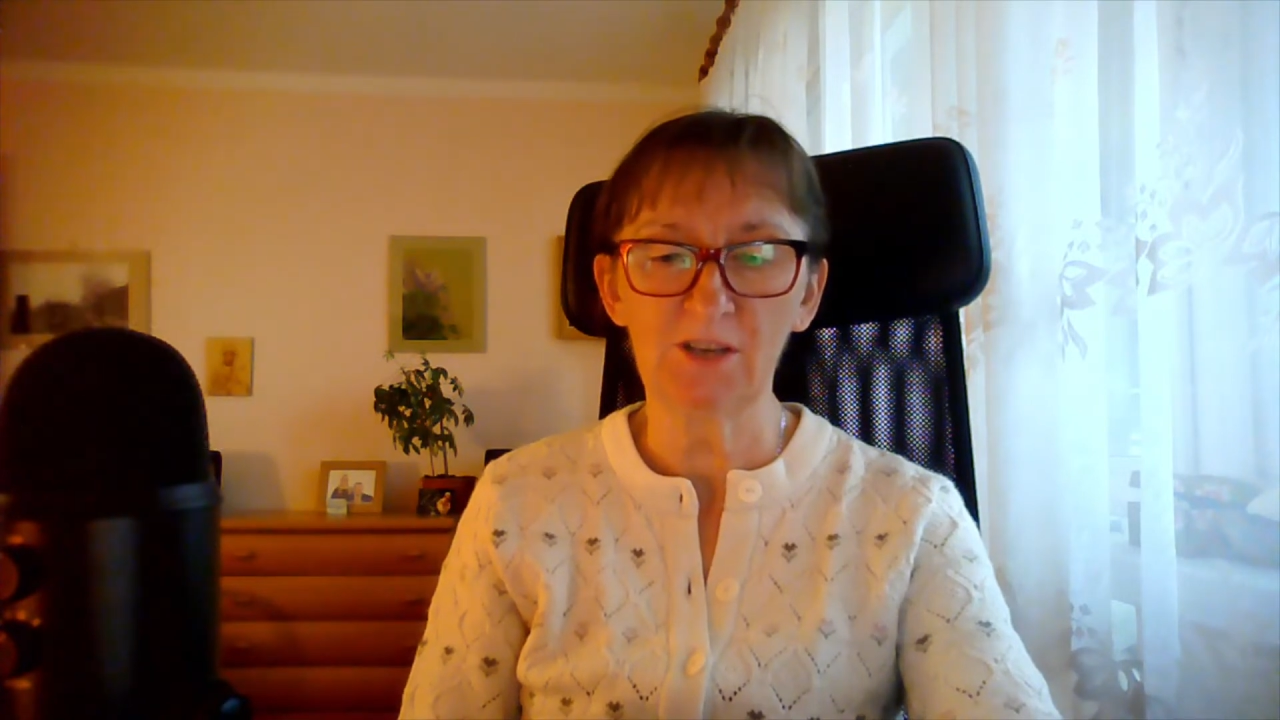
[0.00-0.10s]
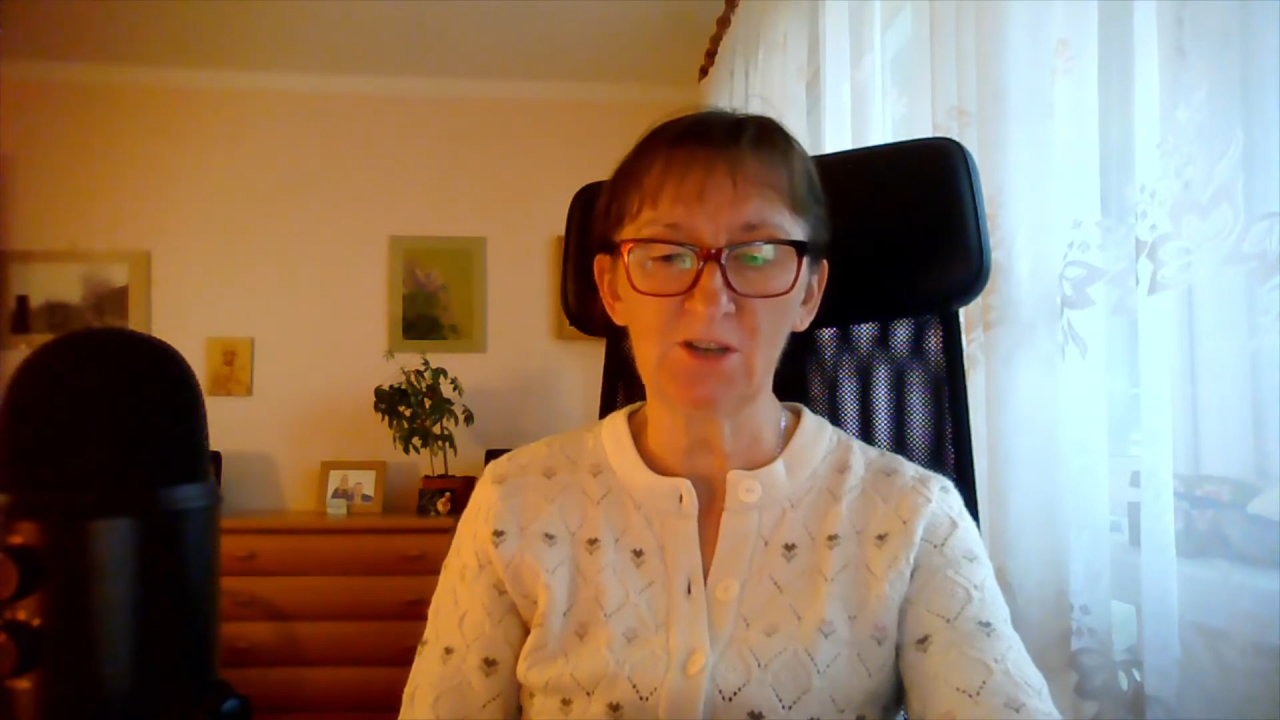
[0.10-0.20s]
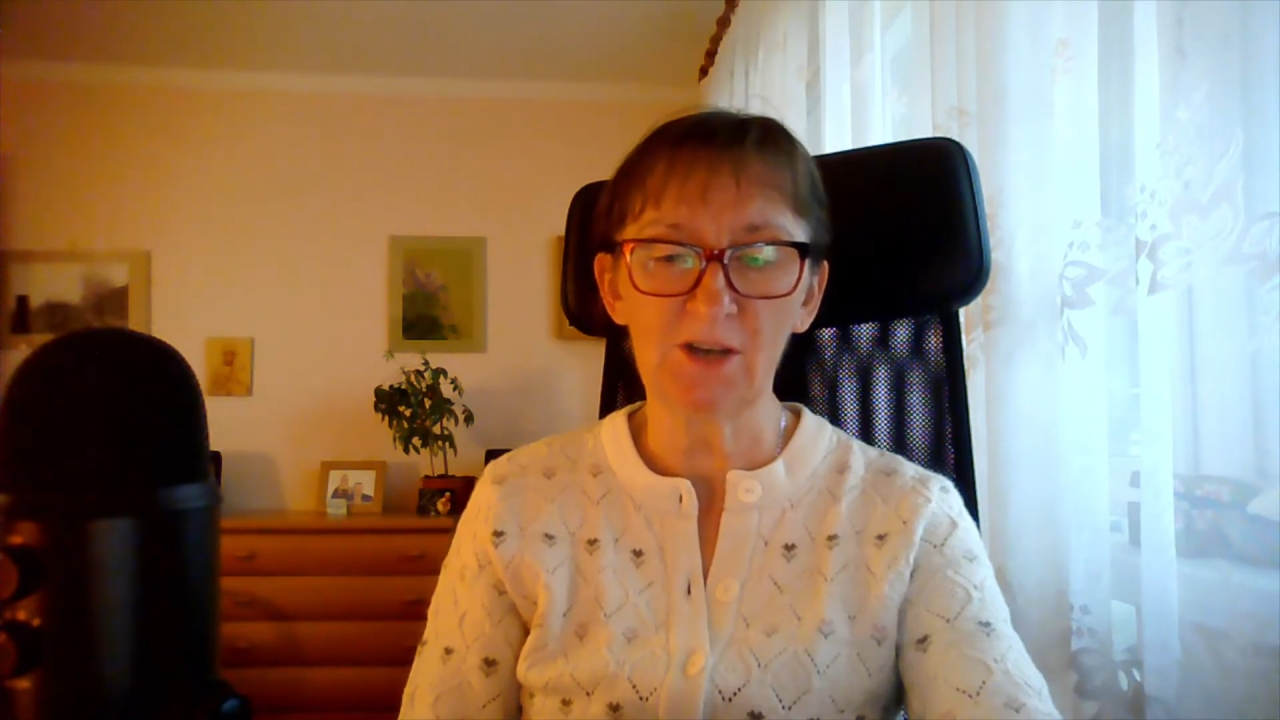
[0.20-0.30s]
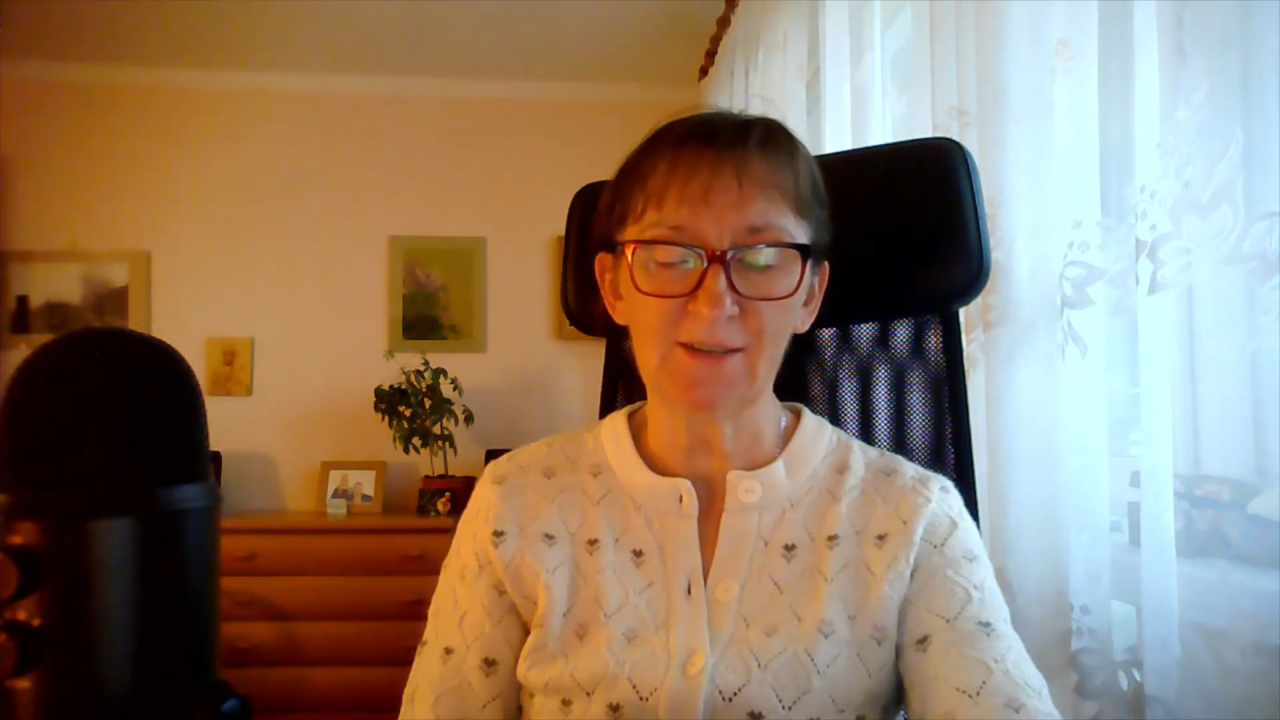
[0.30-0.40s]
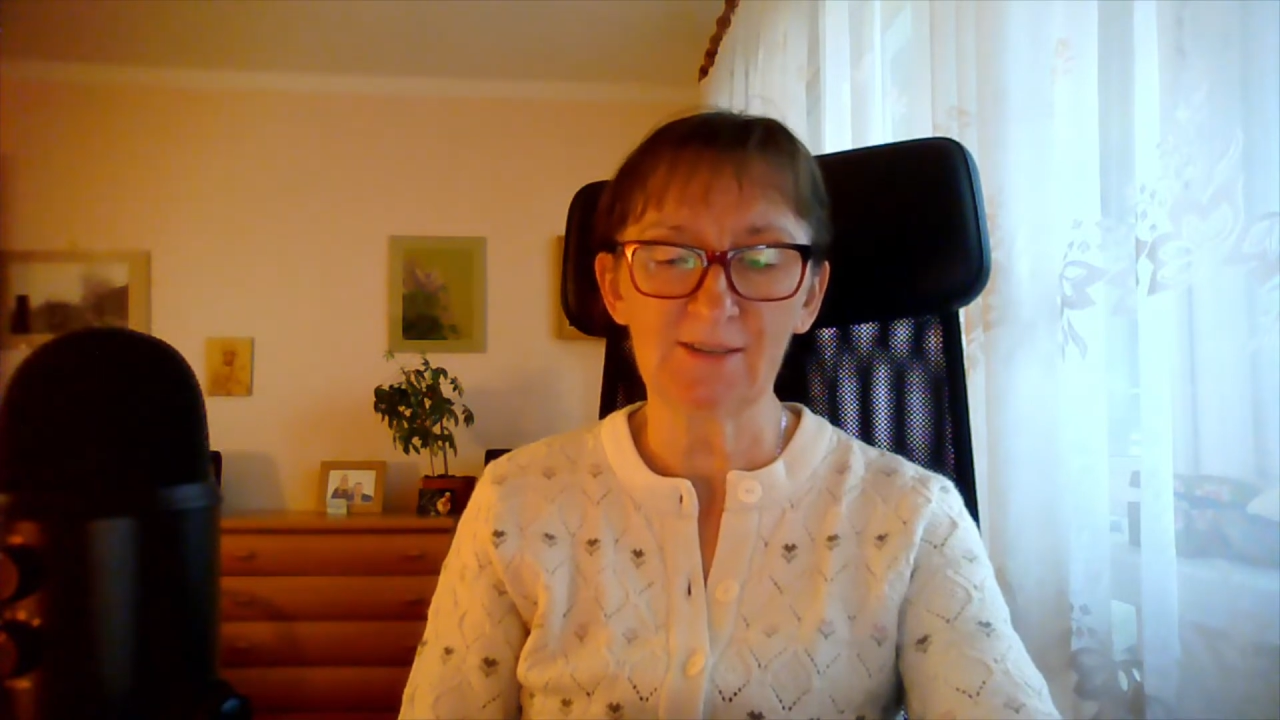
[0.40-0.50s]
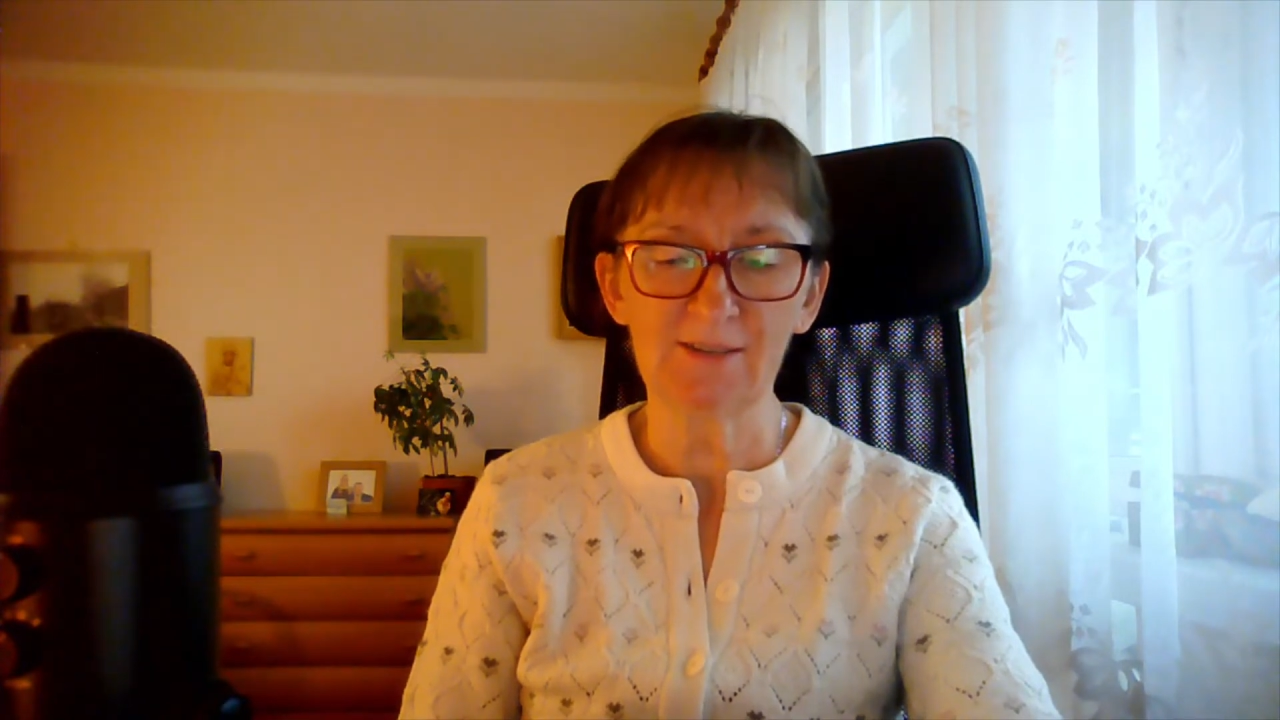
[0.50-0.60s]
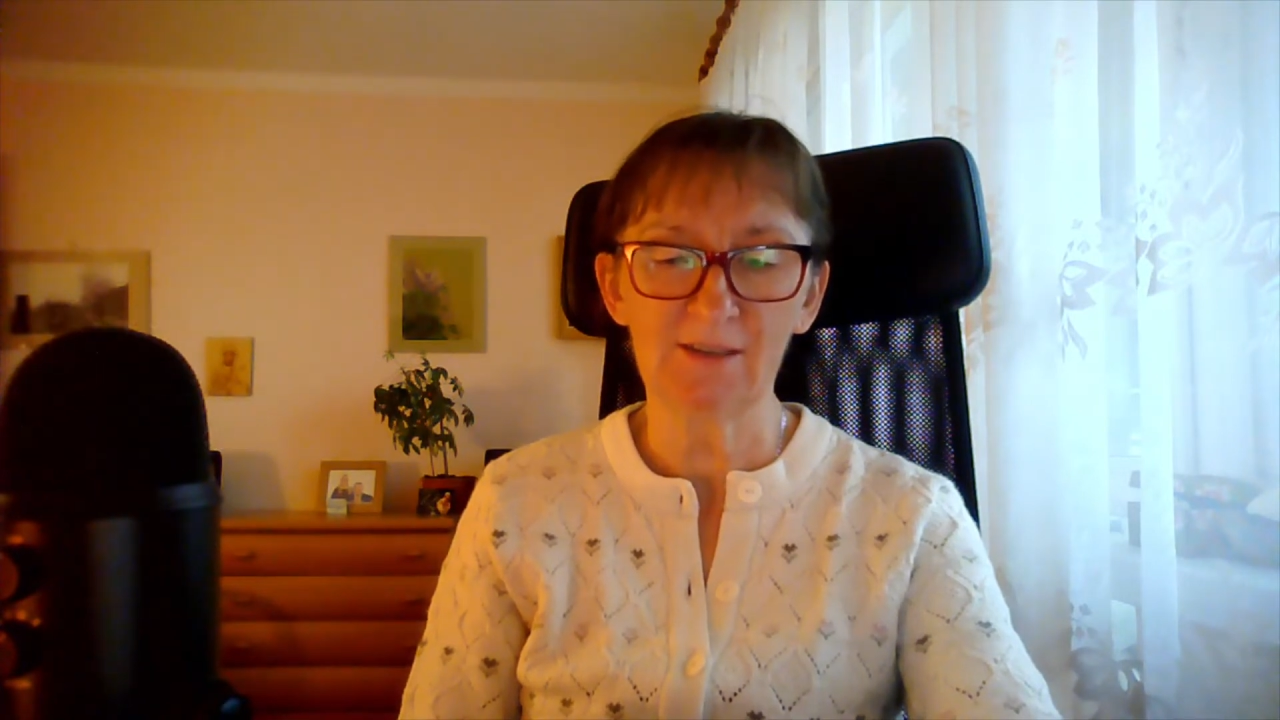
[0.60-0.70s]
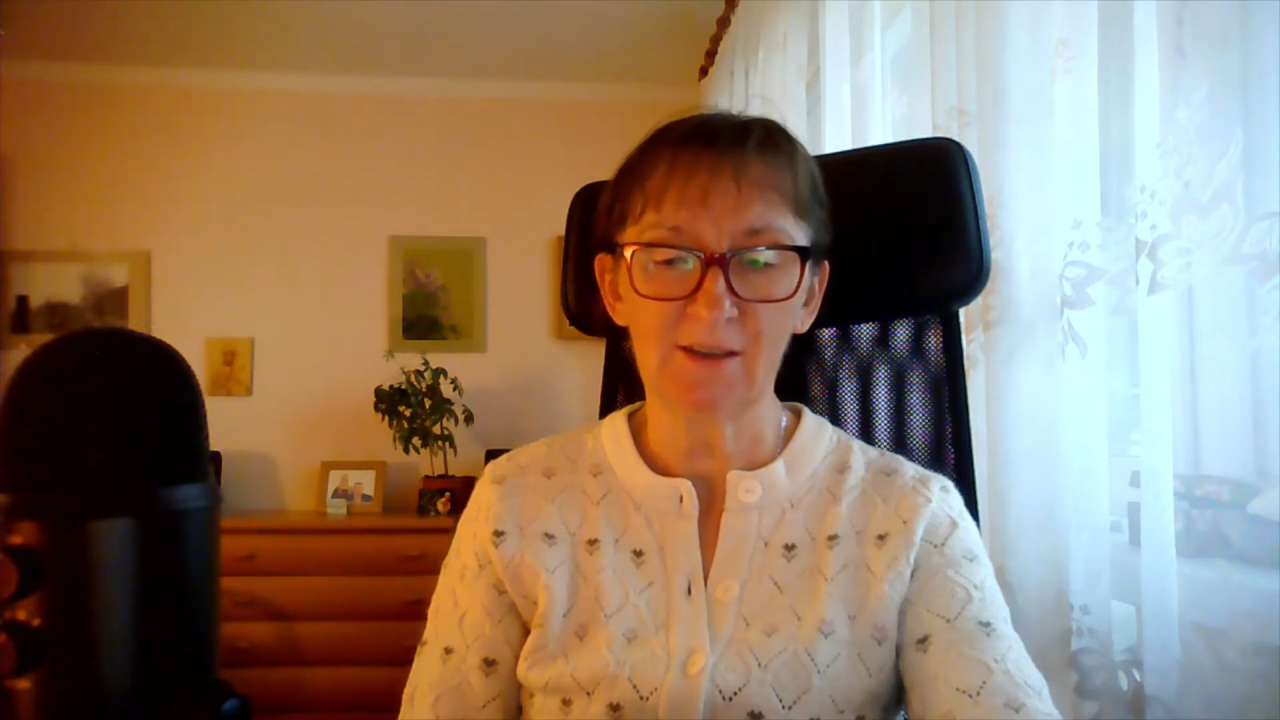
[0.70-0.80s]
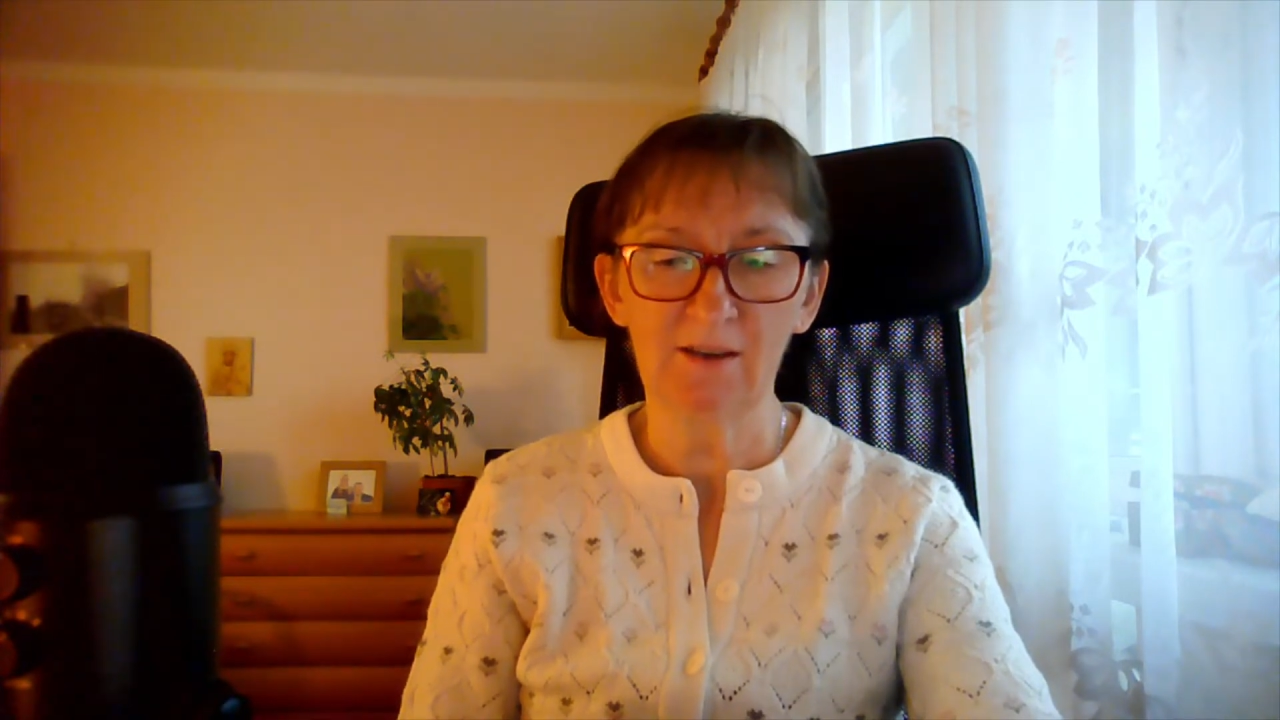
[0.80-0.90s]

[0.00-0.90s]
czas,